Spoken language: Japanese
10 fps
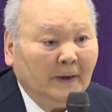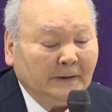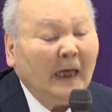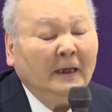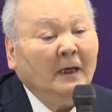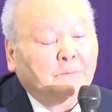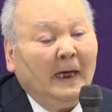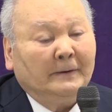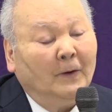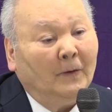大変、ま
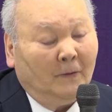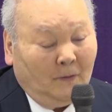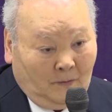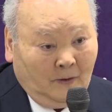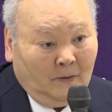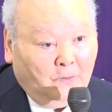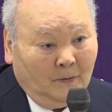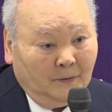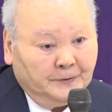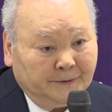あ、あの
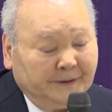おお好